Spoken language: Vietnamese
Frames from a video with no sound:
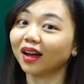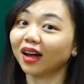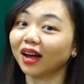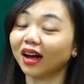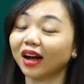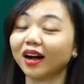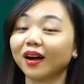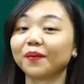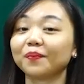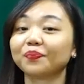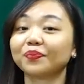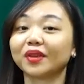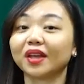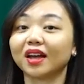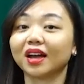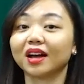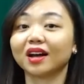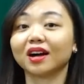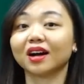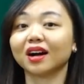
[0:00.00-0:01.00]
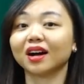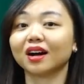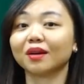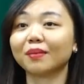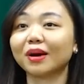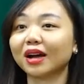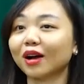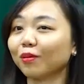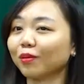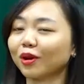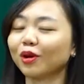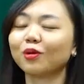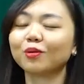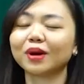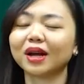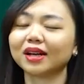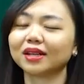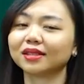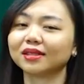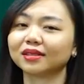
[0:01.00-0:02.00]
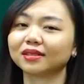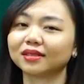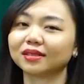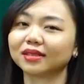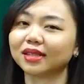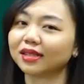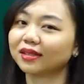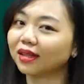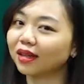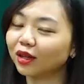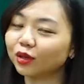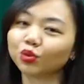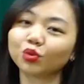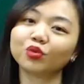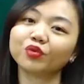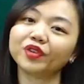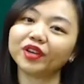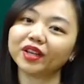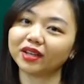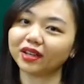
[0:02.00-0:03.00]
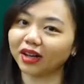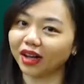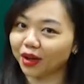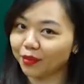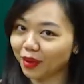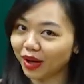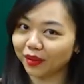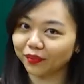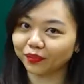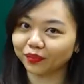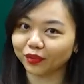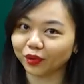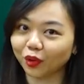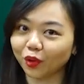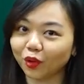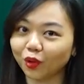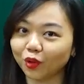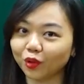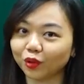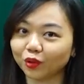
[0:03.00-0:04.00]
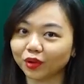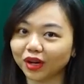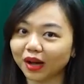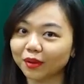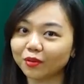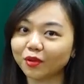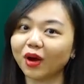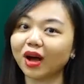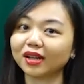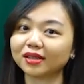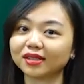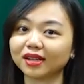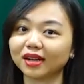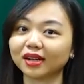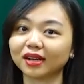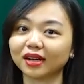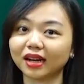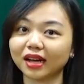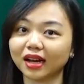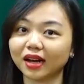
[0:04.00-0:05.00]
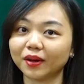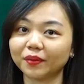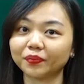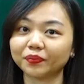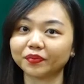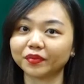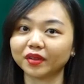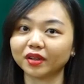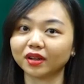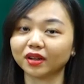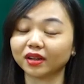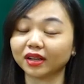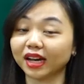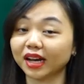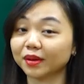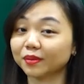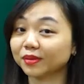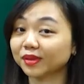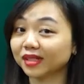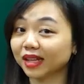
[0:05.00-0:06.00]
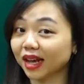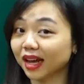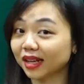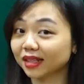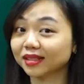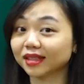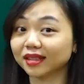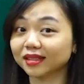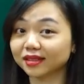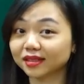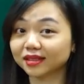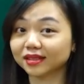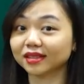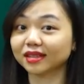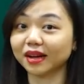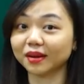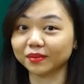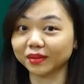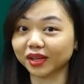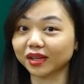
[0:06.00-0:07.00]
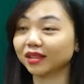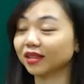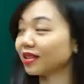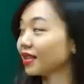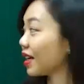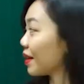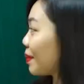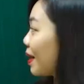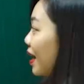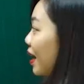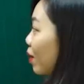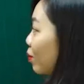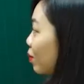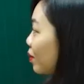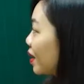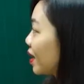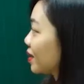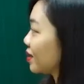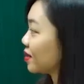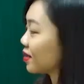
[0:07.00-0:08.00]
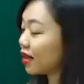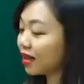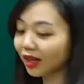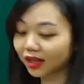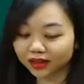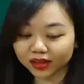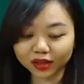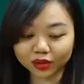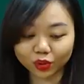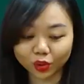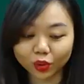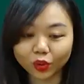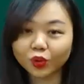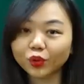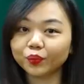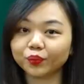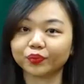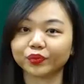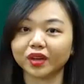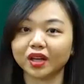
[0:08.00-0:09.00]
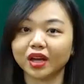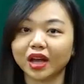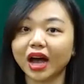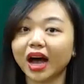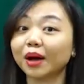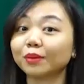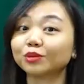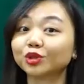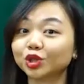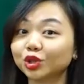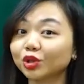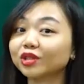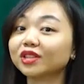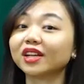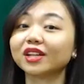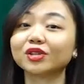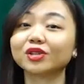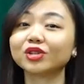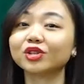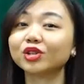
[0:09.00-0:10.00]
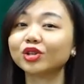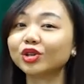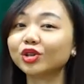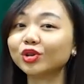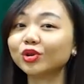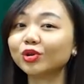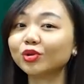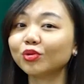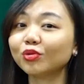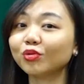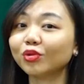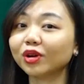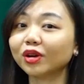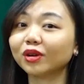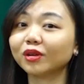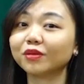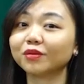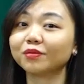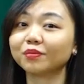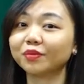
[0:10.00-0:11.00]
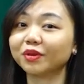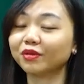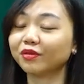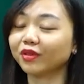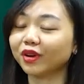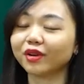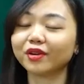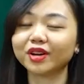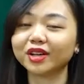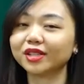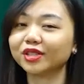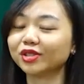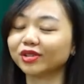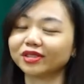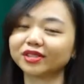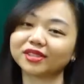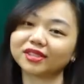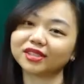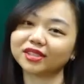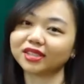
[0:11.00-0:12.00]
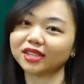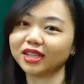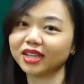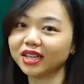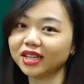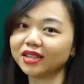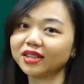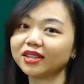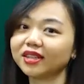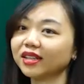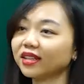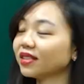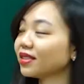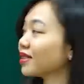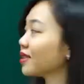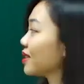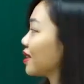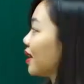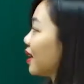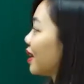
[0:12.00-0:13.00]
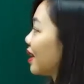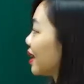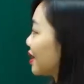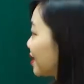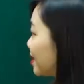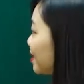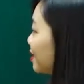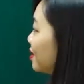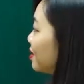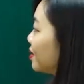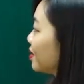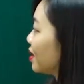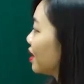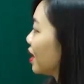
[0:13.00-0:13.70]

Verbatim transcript: À, à bài học ngày hôm nay sẽ rất là thú vị các em ạ. Cô cam đoan rằng là à, các em sẽ sẽ cảm thấy cái bài học này rất là thích thú. I'm sure that you will be very interested in this uh, lesson